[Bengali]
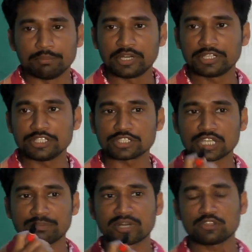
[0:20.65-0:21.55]
ব্রিটিশ
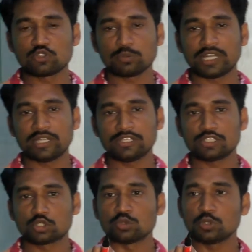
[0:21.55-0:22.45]
সাম্রাজ্যবাদের
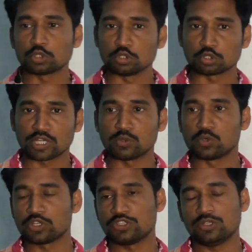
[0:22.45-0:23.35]
যে শুভ সূচনা
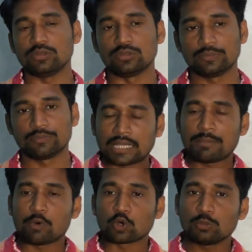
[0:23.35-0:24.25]
ঘটেছিল তা
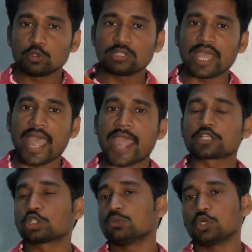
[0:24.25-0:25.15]
পরবর্তী
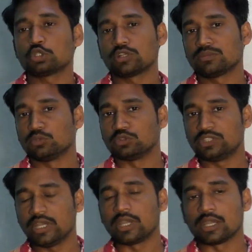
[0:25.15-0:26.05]
একশো বছরের
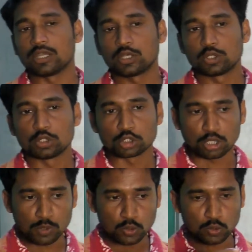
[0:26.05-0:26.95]
মধ্যে
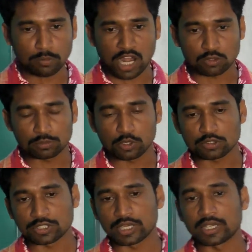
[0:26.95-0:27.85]
সমগ্র
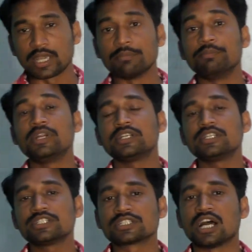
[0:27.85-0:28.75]
ভারতবর্ষে
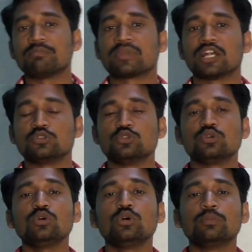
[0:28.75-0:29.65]
ব্রিটিশ সাম্রাজ্য
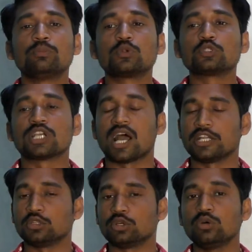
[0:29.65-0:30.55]

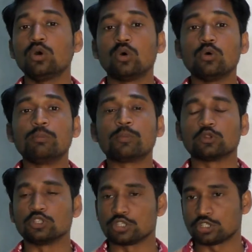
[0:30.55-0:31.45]
প্রসারিত ও
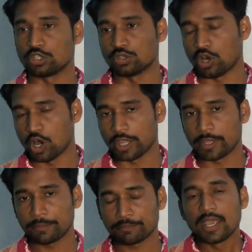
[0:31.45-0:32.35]
প্রতিষ্ঠিত হয়
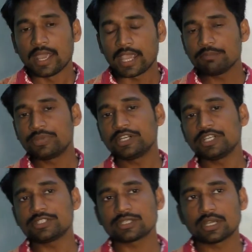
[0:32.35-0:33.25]
এই
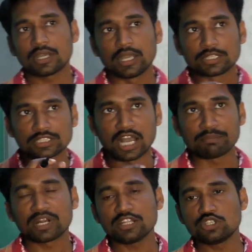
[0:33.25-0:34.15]
ব্রিটিশ
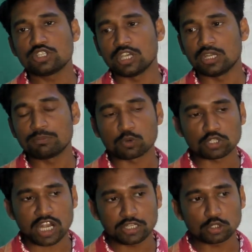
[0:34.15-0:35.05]
সাম্রাজ্যের
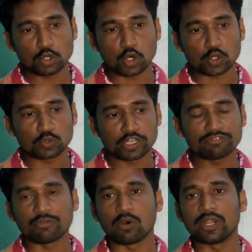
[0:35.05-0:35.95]

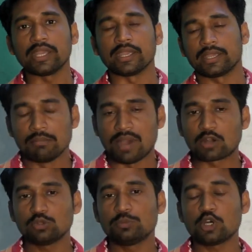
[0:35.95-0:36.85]
প্রসারিতকরণের ফলে
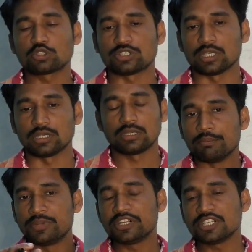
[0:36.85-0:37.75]
ভারতবর্ষে
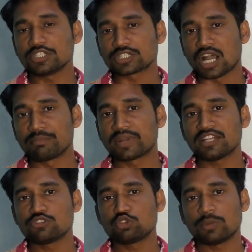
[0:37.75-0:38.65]
ব্রিটিশ
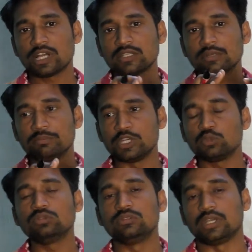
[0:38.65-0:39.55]
সাম্রাজ্যবাদের
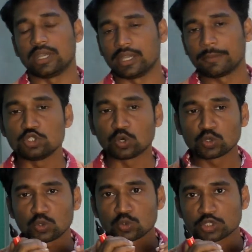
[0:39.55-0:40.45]
বিরুদ্ধে
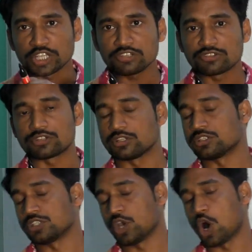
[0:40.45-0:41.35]
জনরোষের
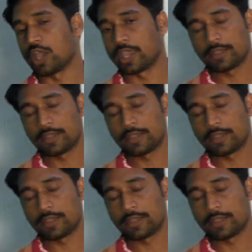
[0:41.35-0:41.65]
সৃষ্টি হয়